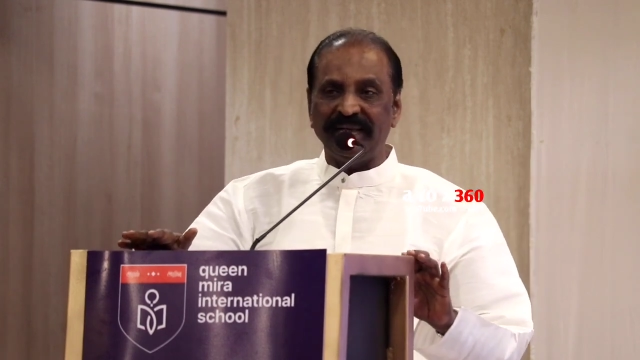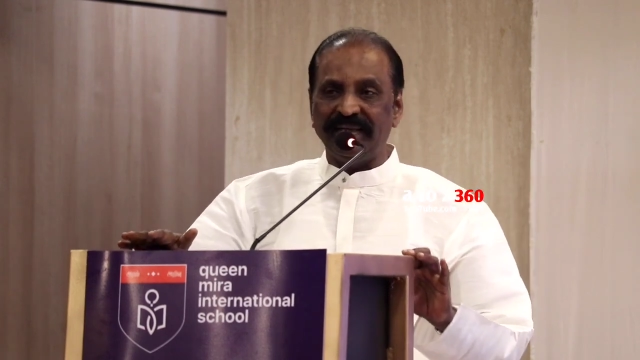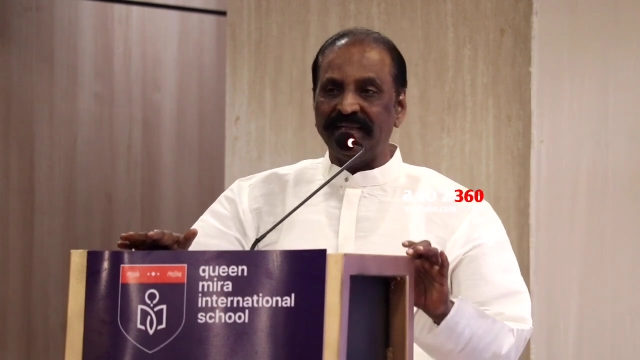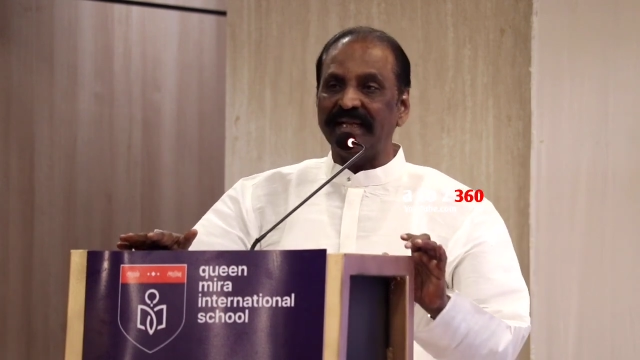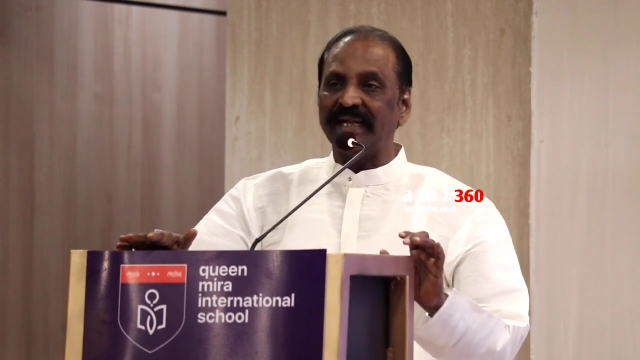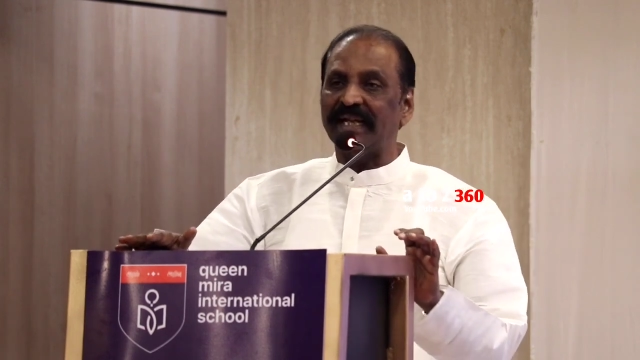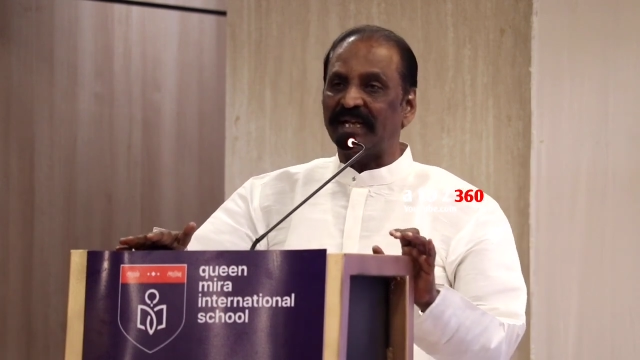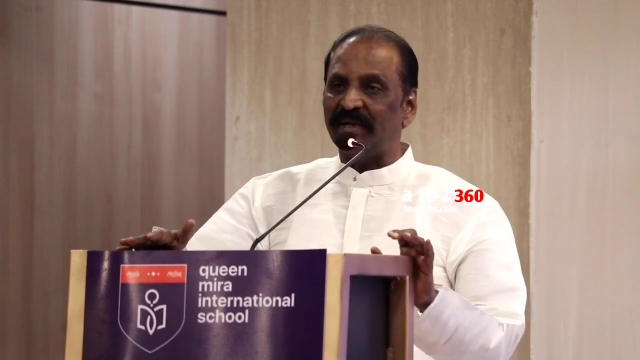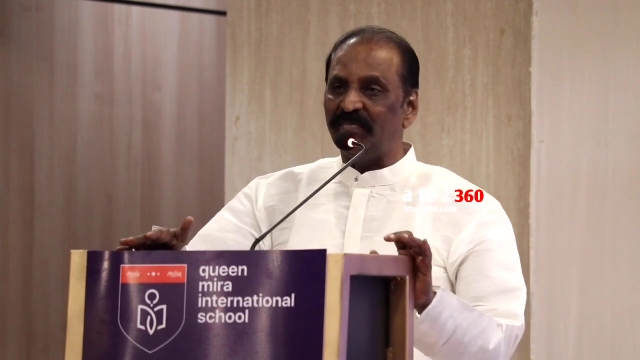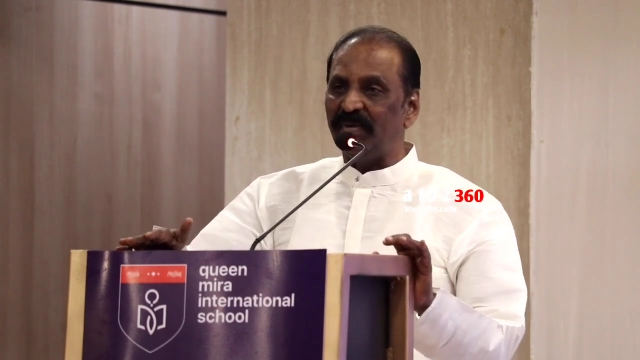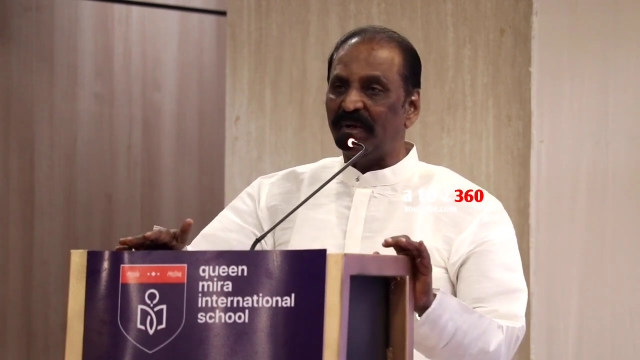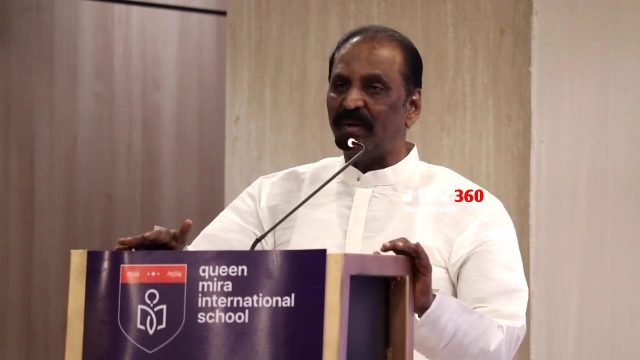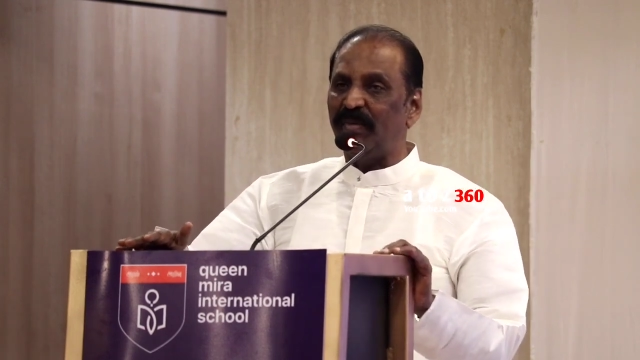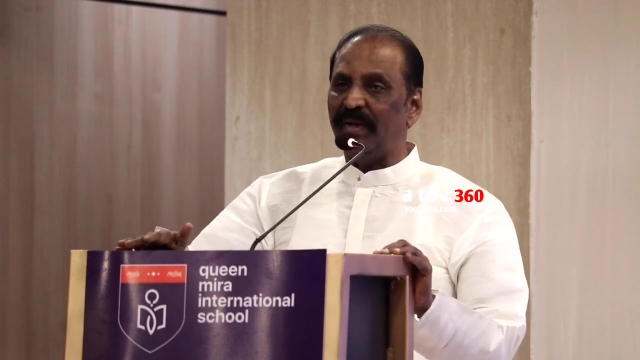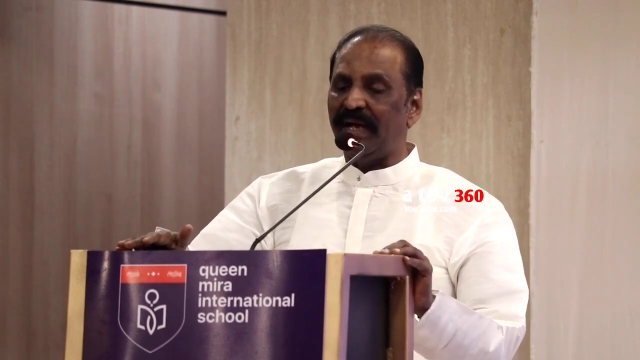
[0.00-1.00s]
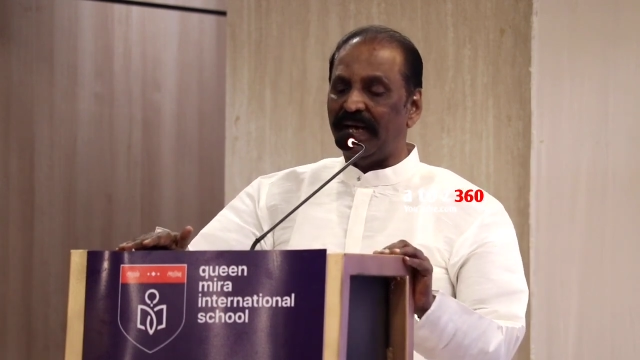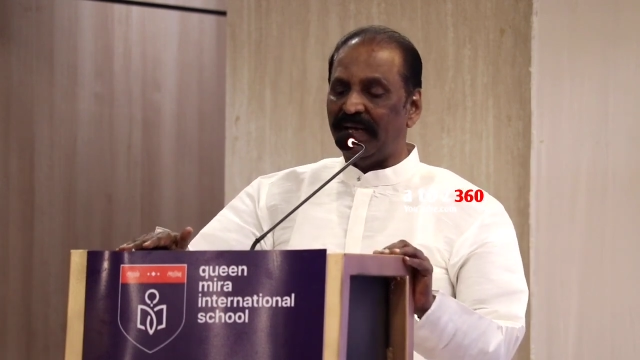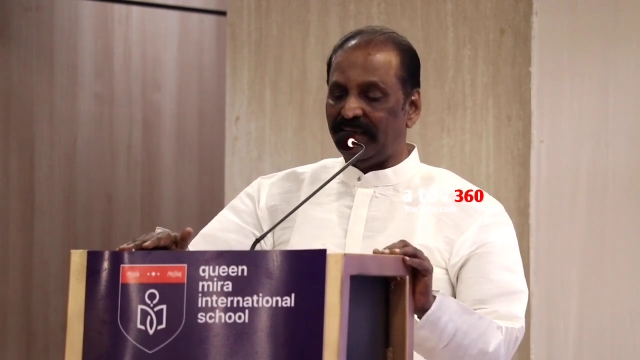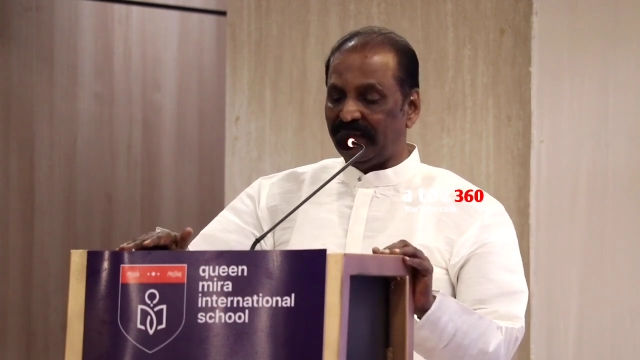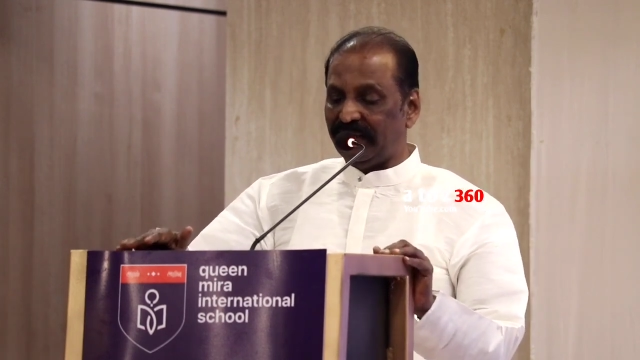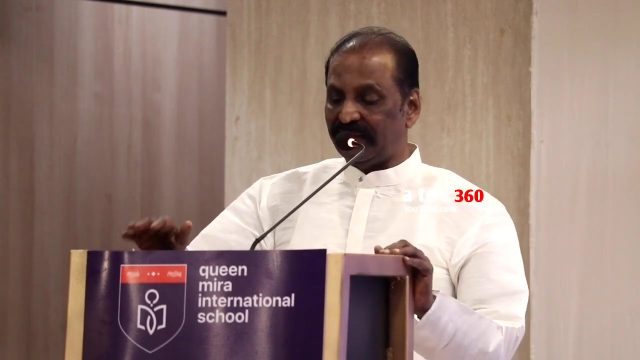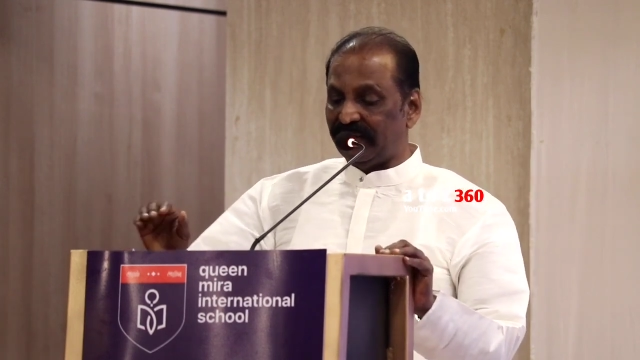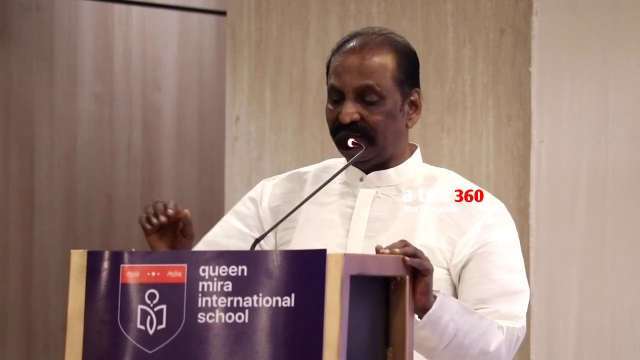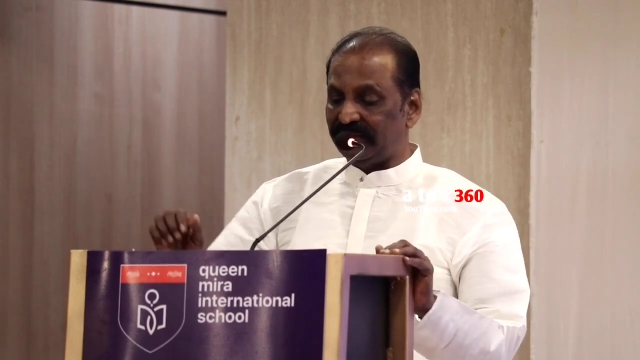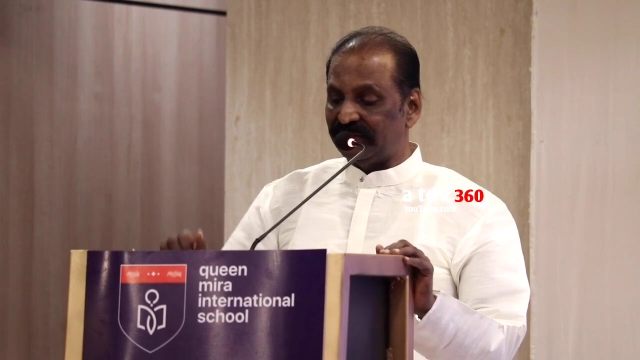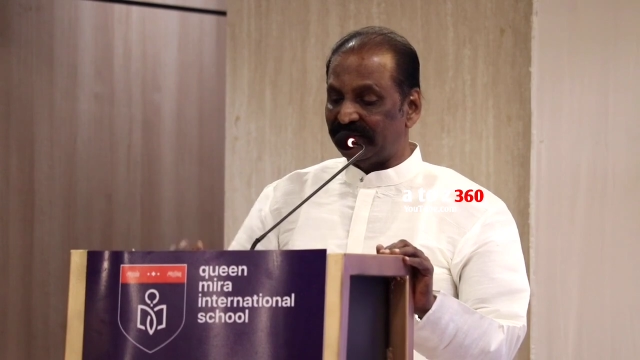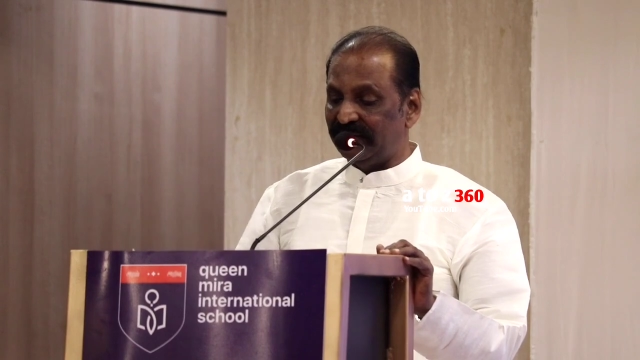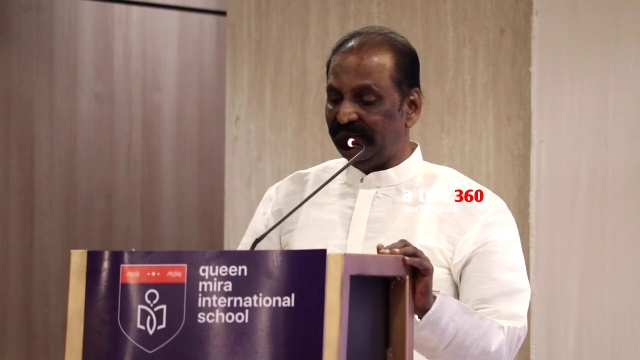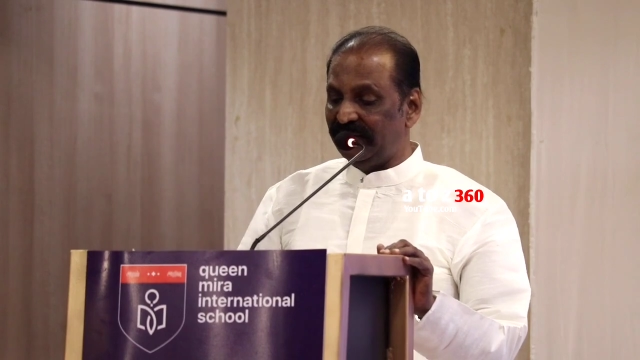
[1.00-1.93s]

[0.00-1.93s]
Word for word: இது எனக்கு பெருமையாக இருக்கிறது